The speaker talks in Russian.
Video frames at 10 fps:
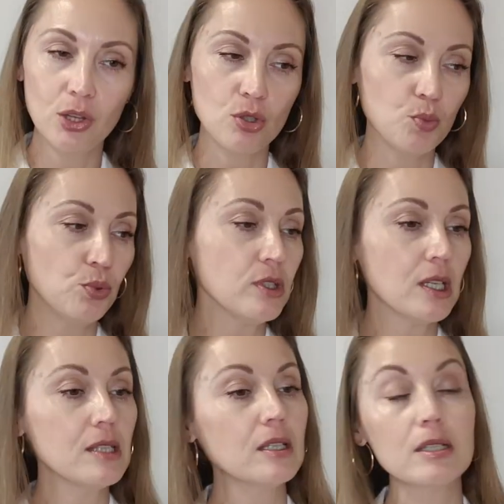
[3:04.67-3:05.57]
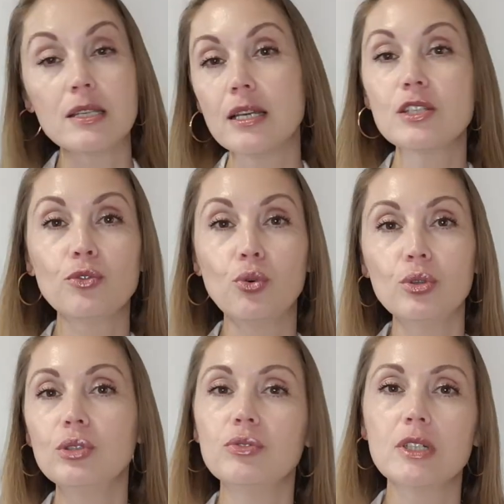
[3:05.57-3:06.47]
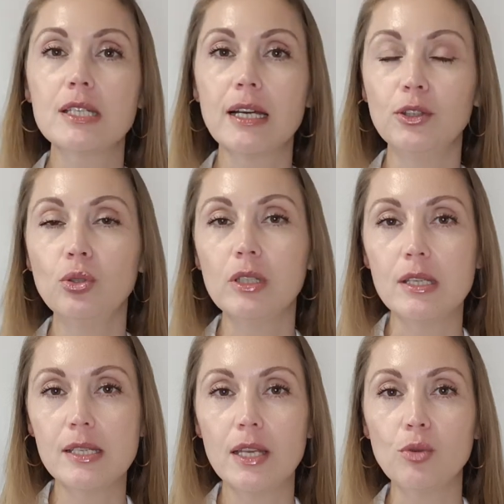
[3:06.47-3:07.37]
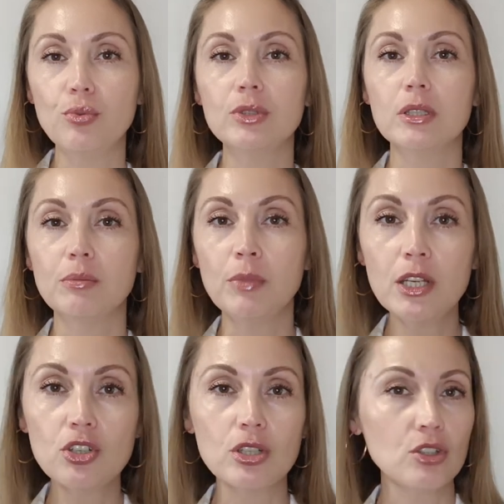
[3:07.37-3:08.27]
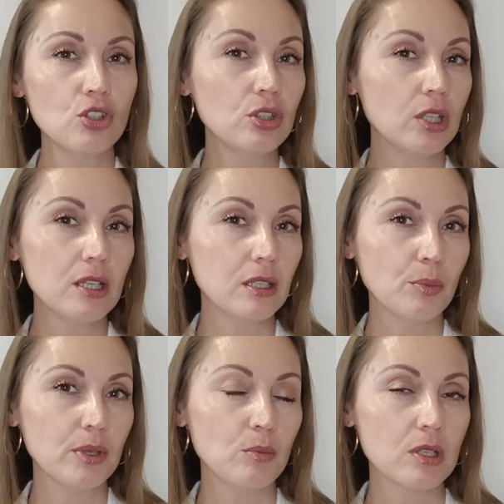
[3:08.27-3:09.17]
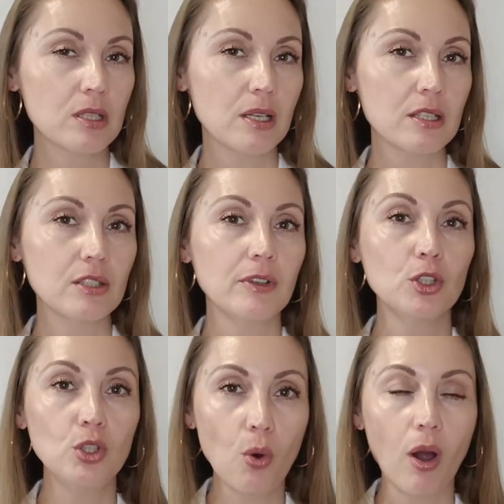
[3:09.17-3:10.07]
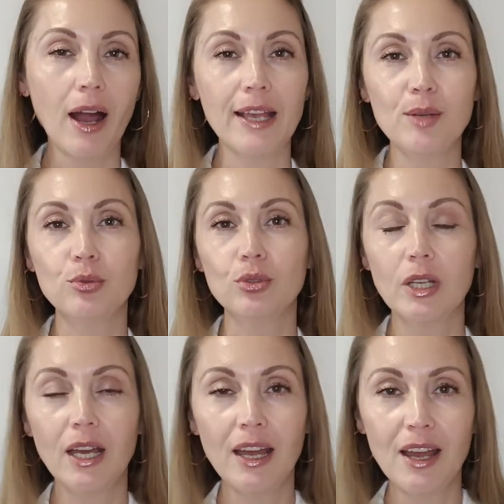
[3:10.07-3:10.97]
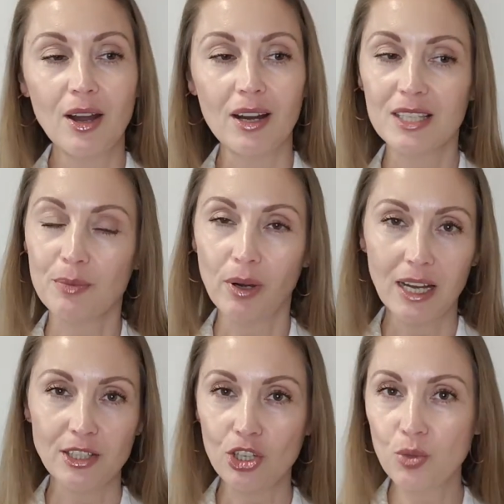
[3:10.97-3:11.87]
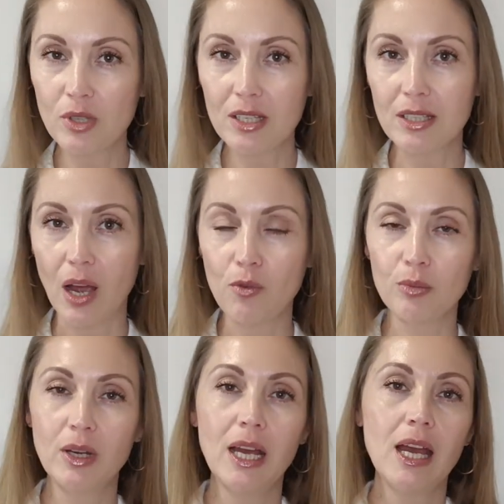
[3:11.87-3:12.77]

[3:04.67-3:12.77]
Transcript: То есть пусть этих средств уходовых за одно нанесение будет меньше, 4, например, средства, но они будут а, с богатейшим составом.